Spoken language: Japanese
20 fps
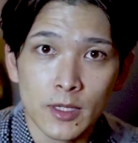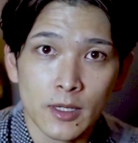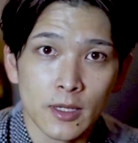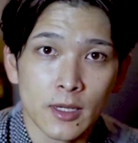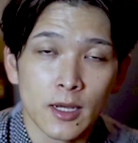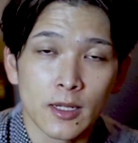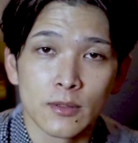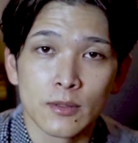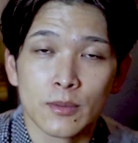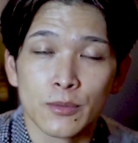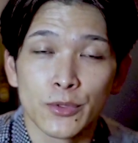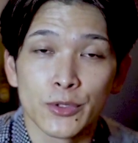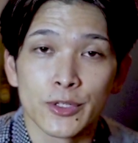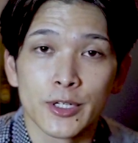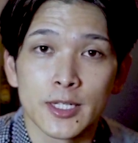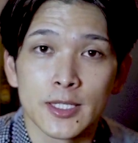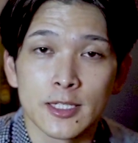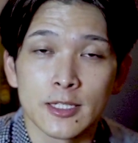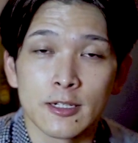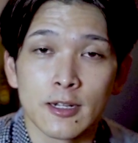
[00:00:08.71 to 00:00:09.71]
えー、あとは
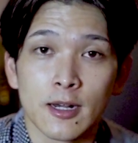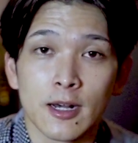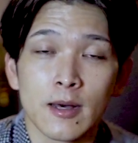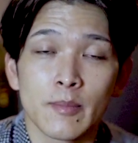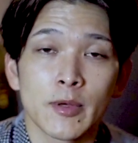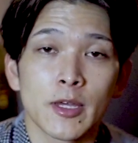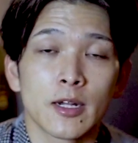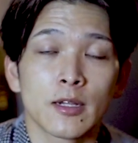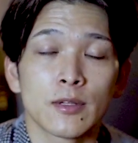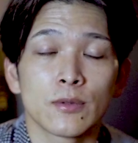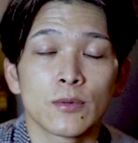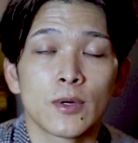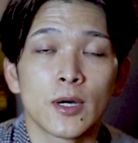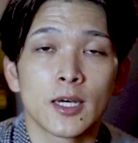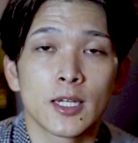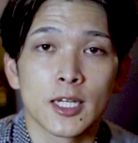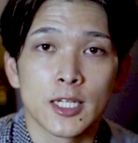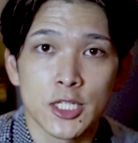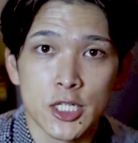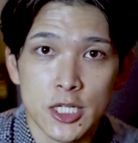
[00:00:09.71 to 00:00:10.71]
僕が好きなカメラのお
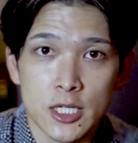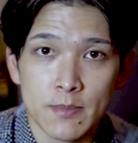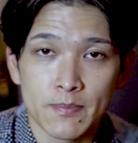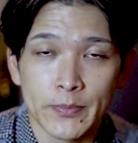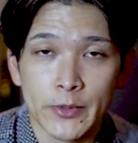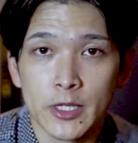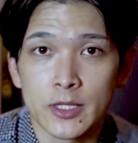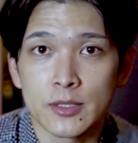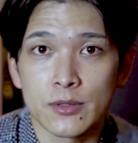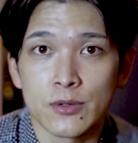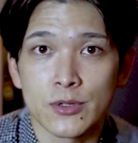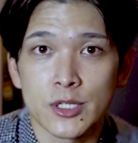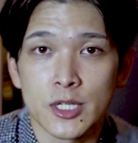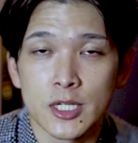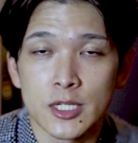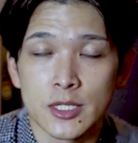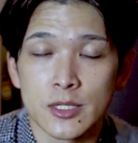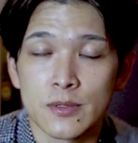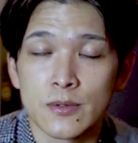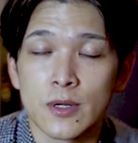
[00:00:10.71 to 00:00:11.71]
話、えそして
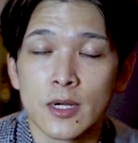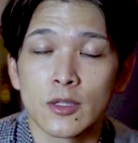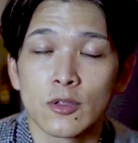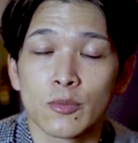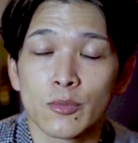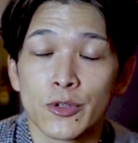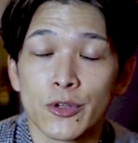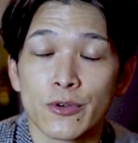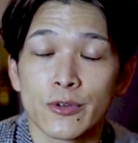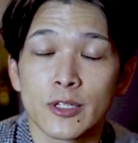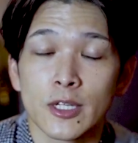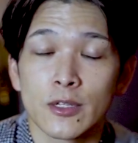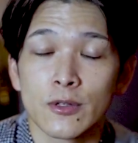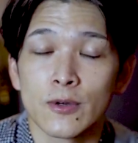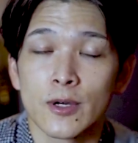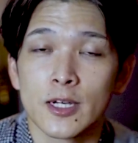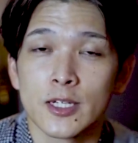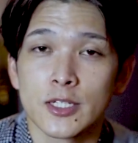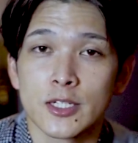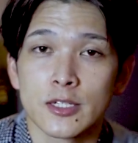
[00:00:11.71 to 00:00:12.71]
静岡の魅力な
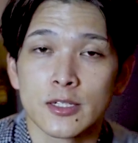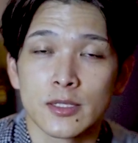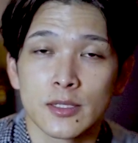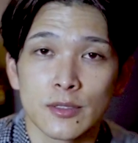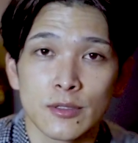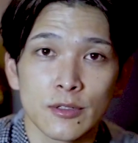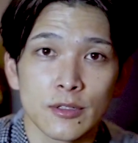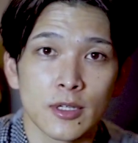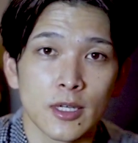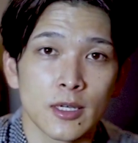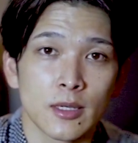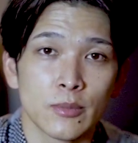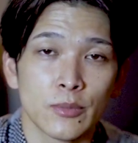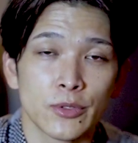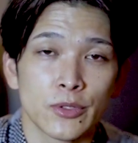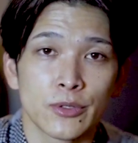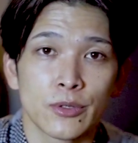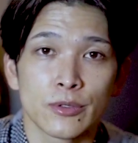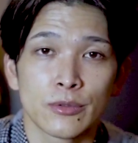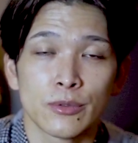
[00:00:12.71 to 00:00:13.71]
どを発信する、え
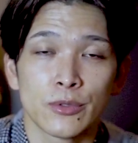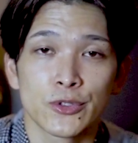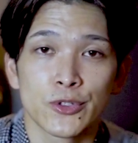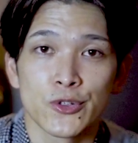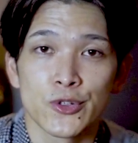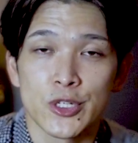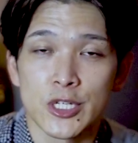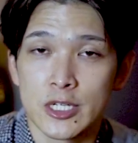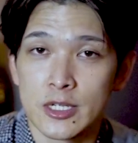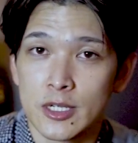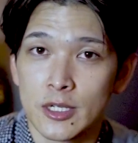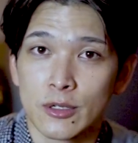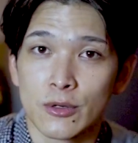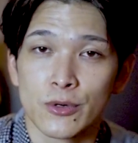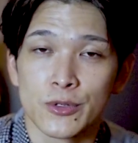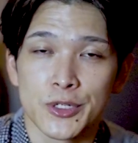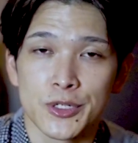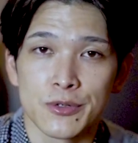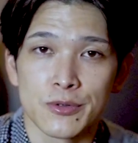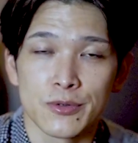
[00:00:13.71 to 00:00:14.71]
Vlog を中心に
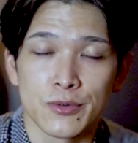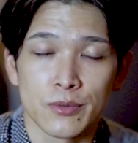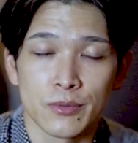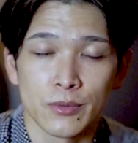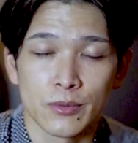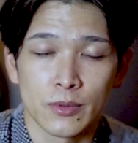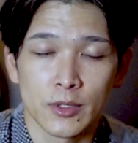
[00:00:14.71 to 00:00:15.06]
更新,、